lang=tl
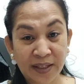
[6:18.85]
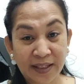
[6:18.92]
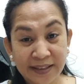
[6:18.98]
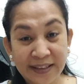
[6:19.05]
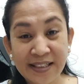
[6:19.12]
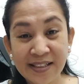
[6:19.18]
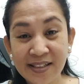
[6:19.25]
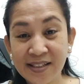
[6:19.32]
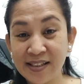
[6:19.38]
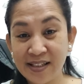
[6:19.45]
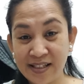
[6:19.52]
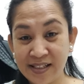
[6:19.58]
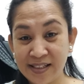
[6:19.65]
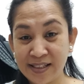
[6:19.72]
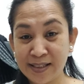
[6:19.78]
This
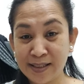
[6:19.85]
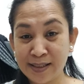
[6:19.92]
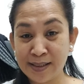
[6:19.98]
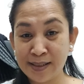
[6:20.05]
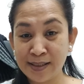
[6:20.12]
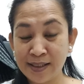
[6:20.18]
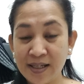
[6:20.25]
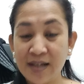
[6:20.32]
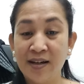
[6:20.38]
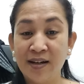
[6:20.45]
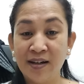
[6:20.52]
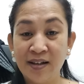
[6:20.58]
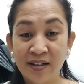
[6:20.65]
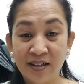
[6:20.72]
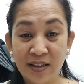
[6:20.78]
is
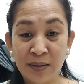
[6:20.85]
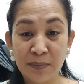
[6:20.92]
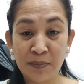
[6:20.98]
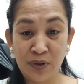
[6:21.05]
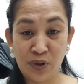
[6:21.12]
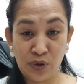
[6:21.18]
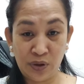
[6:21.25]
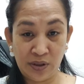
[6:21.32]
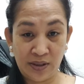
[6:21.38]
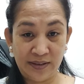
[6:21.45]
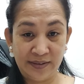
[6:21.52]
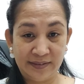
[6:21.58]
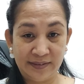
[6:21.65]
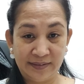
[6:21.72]
her mission.